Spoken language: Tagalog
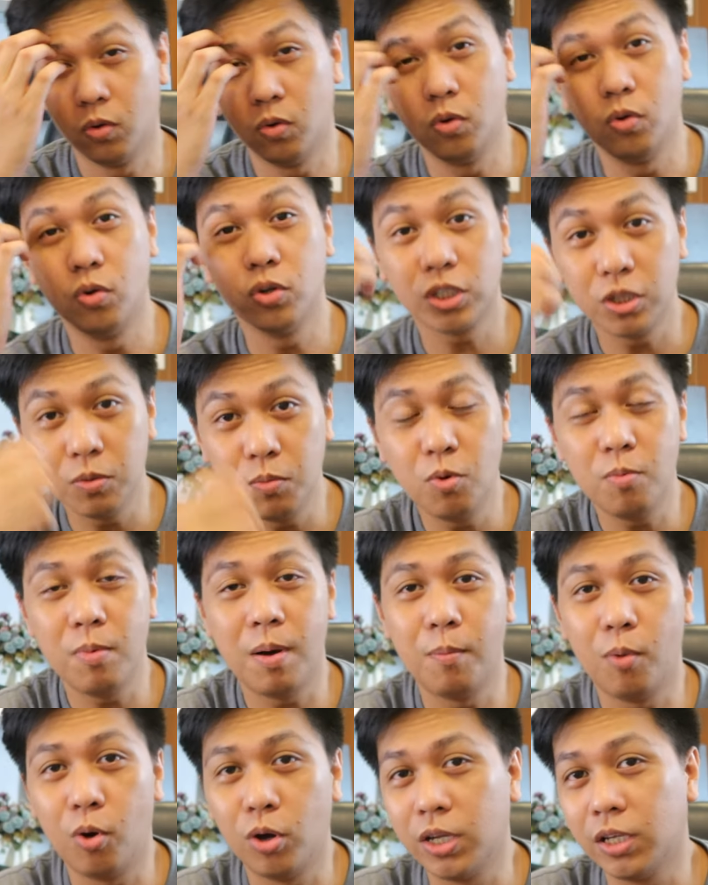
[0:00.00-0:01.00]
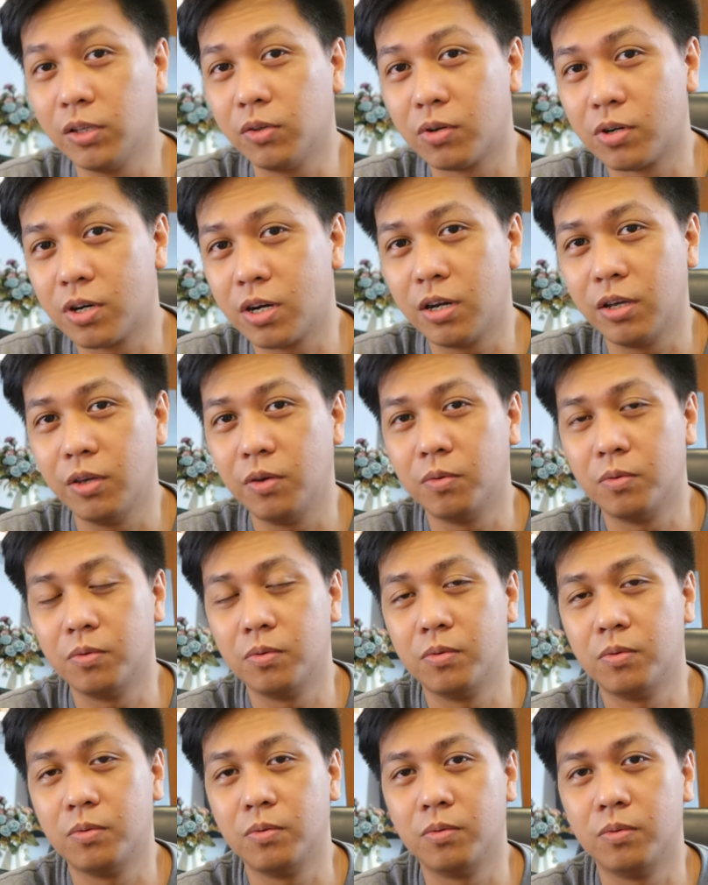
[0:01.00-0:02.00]
So kung gusto mong ma-monitor
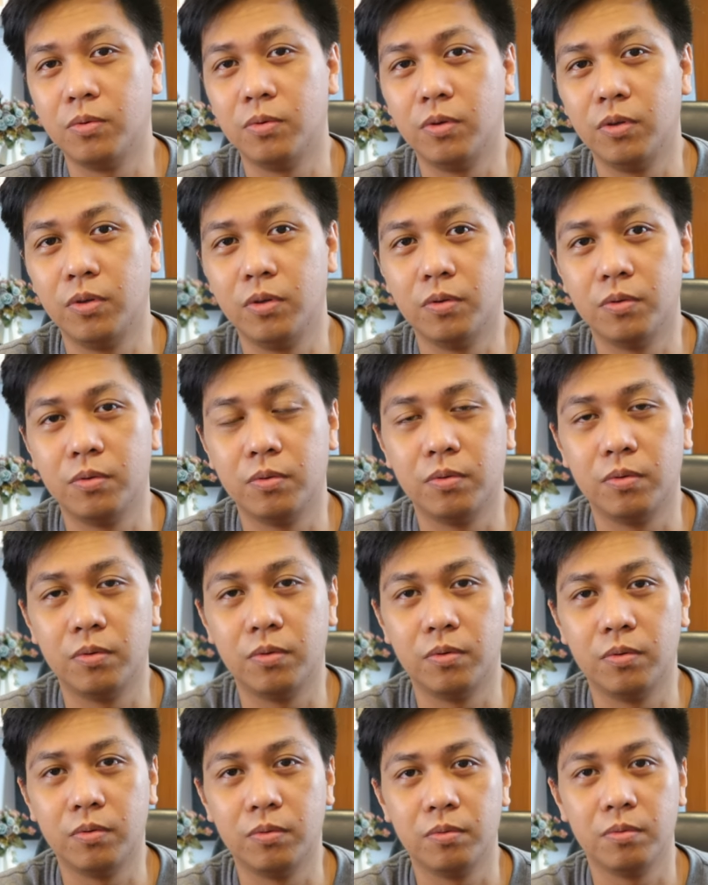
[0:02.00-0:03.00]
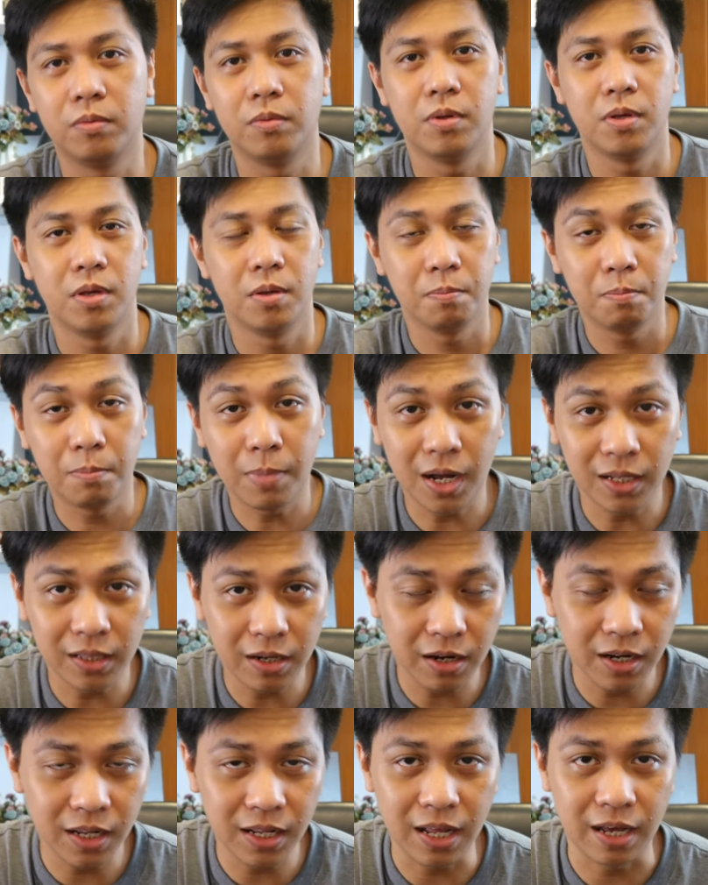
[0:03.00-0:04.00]
yung yung
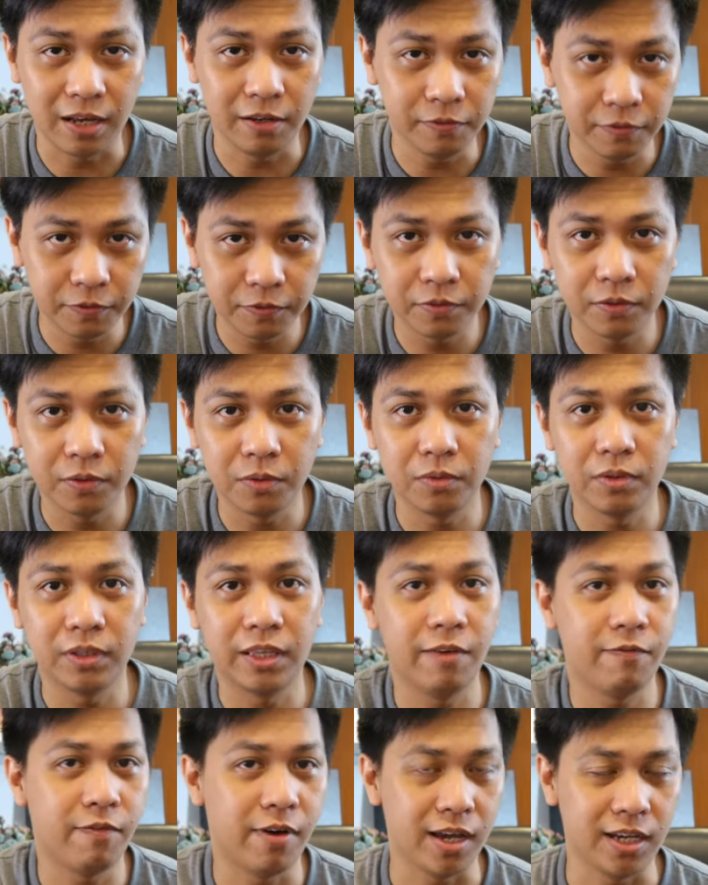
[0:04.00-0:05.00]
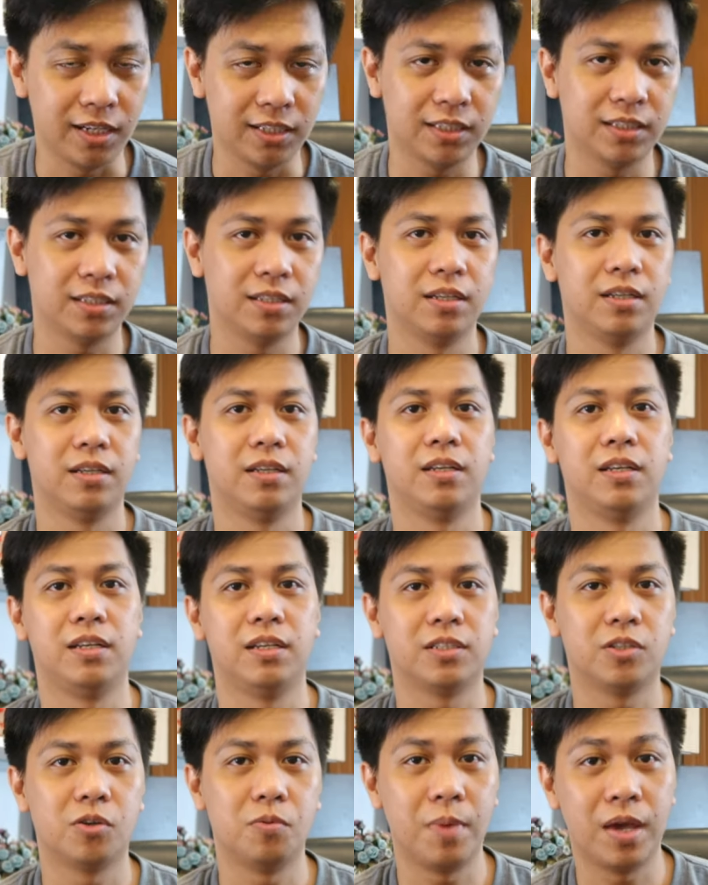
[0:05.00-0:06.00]
battery life ng device,
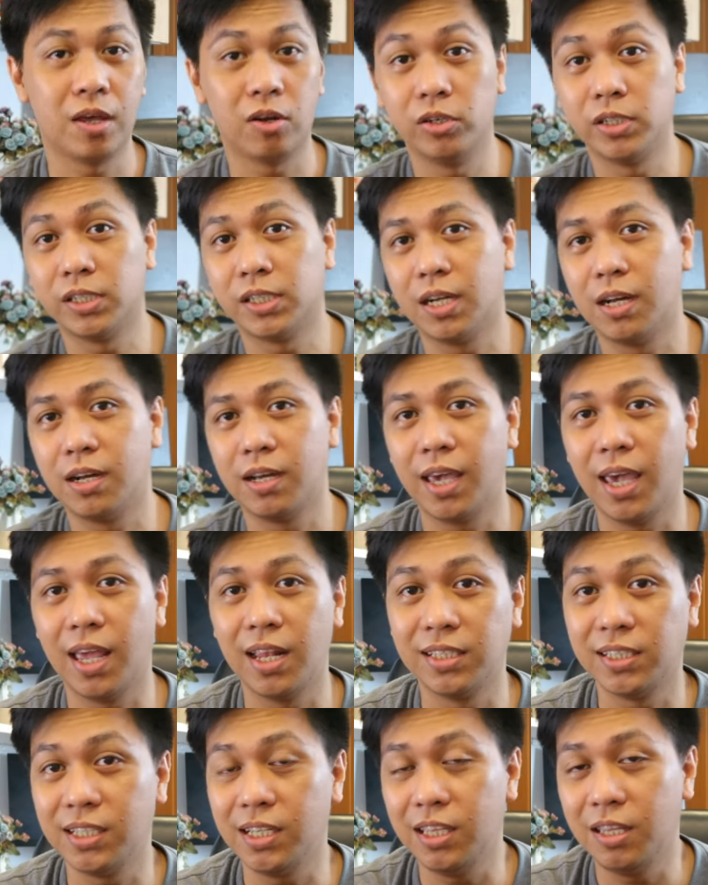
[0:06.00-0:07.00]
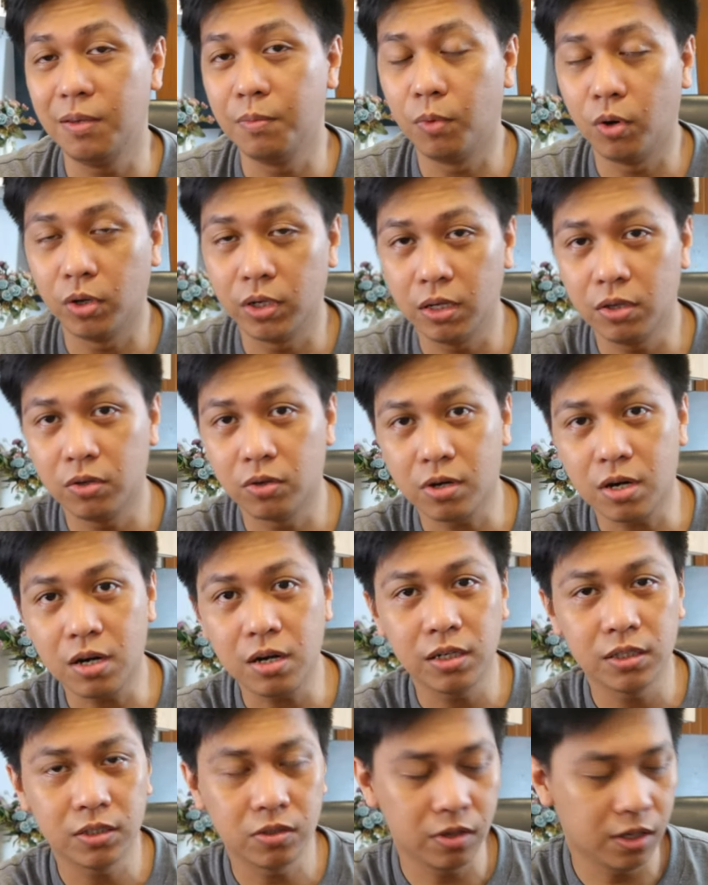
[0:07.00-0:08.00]
so meron siyang LCD
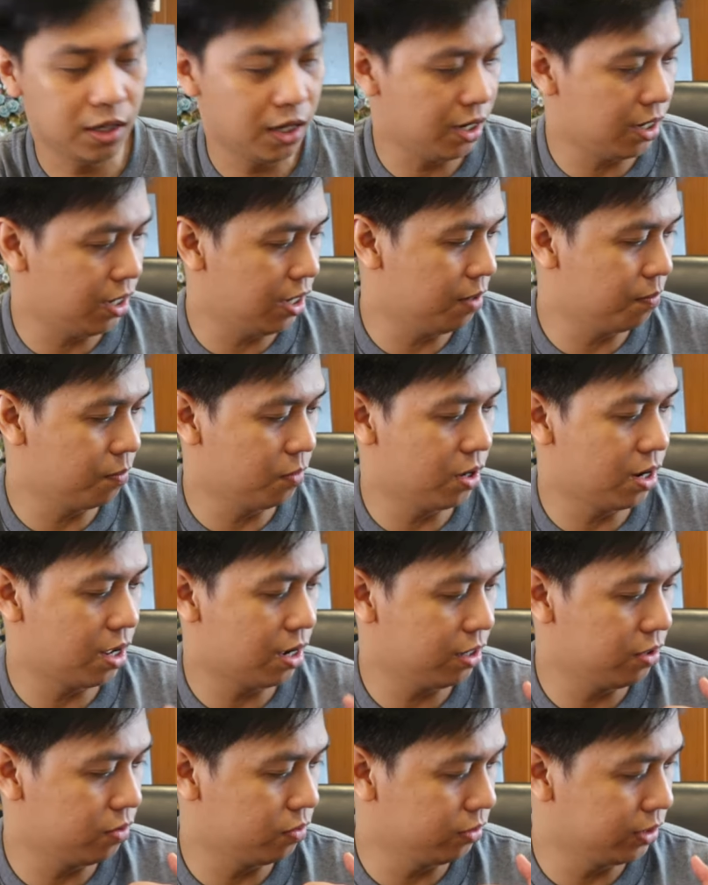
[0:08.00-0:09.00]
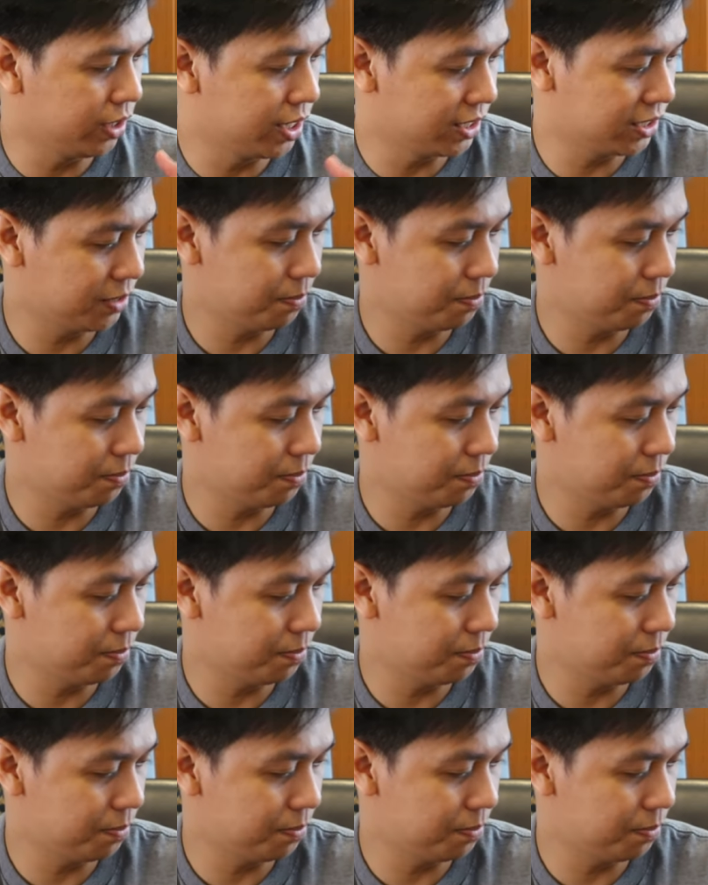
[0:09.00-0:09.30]
monitor. So i-click mo lang yung